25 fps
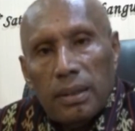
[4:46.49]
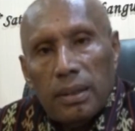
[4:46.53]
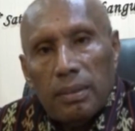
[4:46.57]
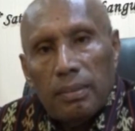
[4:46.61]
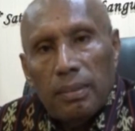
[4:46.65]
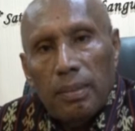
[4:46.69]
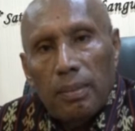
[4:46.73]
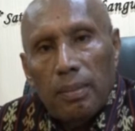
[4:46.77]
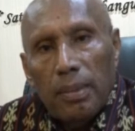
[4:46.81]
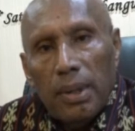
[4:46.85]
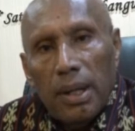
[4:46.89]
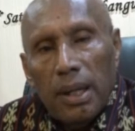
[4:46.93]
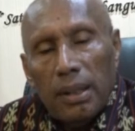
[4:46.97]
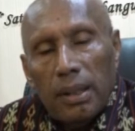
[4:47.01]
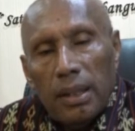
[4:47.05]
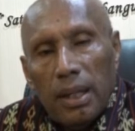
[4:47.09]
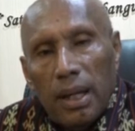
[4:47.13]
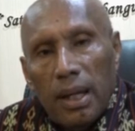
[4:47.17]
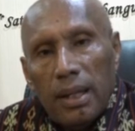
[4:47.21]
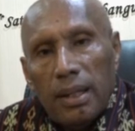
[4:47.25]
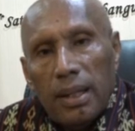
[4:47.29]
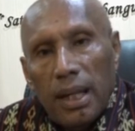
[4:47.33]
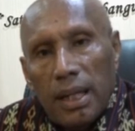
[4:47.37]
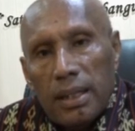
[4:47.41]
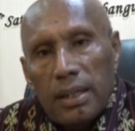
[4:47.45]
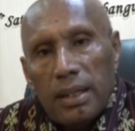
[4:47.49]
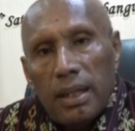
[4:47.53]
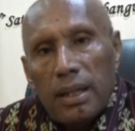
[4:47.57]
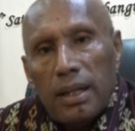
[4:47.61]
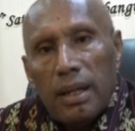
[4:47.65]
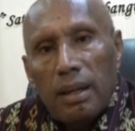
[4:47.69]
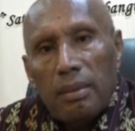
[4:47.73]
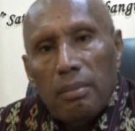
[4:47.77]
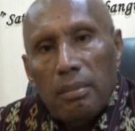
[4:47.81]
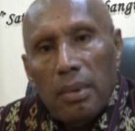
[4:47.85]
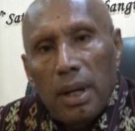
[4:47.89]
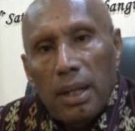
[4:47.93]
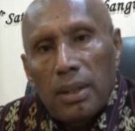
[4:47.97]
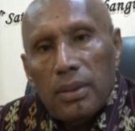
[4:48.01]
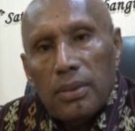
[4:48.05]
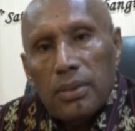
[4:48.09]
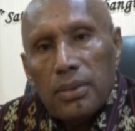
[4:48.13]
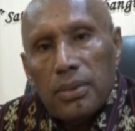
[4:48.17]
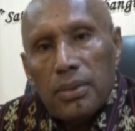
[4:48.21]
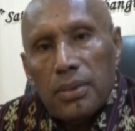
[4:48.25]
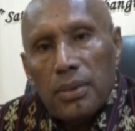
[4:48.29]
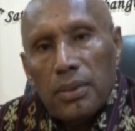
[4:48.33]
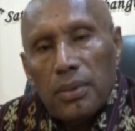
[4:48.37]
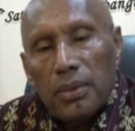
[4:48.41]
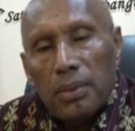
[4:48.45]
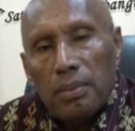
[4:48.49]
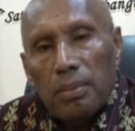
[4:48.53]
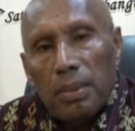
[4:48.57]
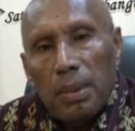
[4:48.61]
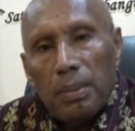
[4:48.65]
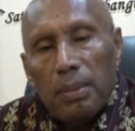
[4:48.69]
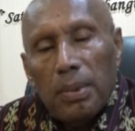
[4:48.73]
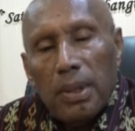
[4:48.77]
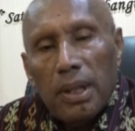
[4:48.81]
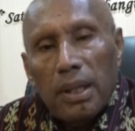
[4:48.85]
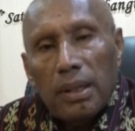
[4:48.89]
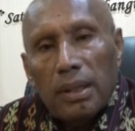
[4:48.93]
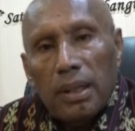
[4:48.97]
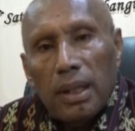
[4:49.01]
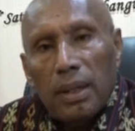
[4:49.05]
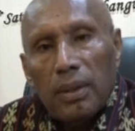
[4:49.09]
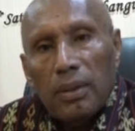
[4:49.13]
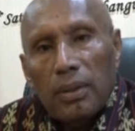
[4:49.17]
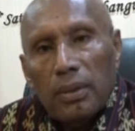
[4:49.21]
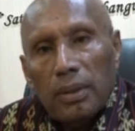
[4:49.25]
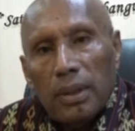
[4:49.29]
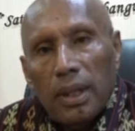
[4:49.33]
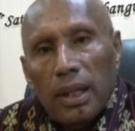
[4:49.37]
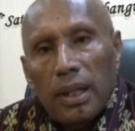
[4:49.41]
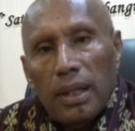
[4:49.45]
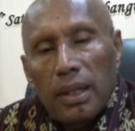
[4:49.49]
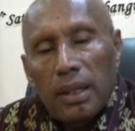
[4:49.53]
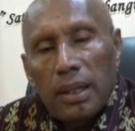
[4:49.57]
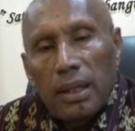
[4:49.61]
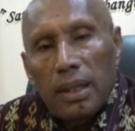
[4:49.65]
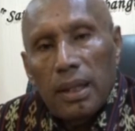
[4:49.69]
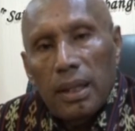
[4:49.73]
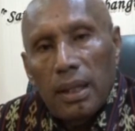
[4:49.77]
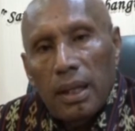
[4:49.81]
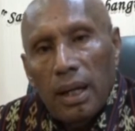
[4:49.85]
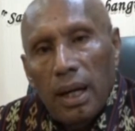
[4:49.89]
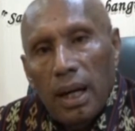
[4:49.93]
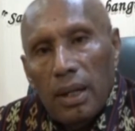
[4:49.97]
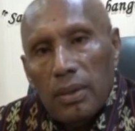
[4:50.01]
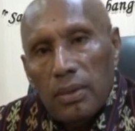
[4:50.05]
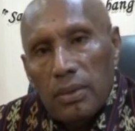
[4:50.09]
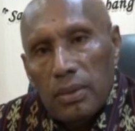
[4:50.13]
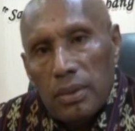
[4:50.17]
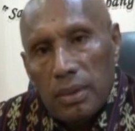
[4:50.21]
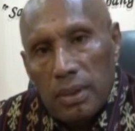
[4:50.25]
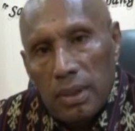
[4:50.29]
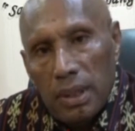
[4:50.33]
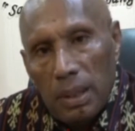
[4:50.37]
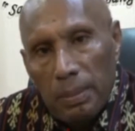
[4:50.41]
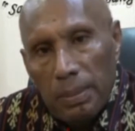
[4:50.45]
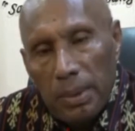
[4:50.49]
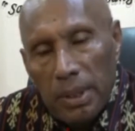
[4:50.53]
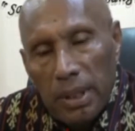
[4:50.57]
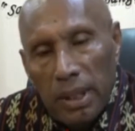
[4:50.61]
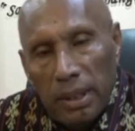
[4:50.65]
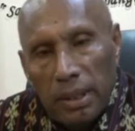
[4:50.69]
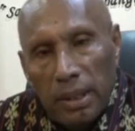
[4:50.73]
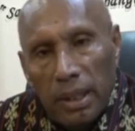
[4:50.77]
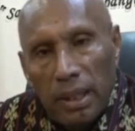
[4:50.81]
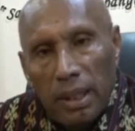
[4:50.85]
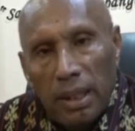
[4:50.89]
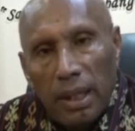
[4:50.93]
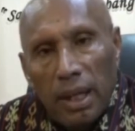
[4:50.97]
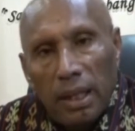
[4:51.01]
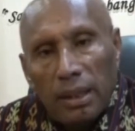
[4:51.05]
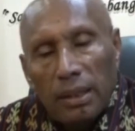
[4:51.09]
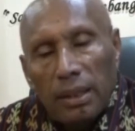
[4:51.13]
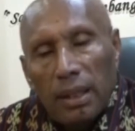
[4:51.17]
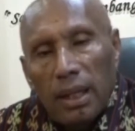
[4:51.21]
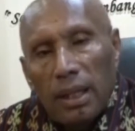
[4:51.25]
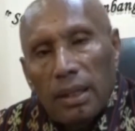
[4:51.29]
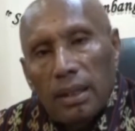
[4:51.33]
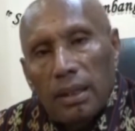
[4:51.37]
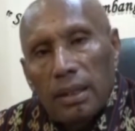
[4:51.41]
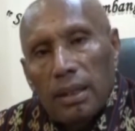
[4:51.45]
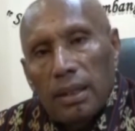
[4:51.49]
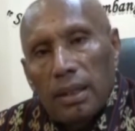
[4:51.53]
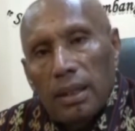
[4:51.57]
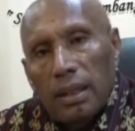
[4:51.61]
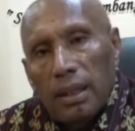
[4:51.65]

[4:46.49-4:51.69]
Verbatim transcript: meletakkan dasar yang bagus untuk pemerintah kota ini harus lebih ditingkatkan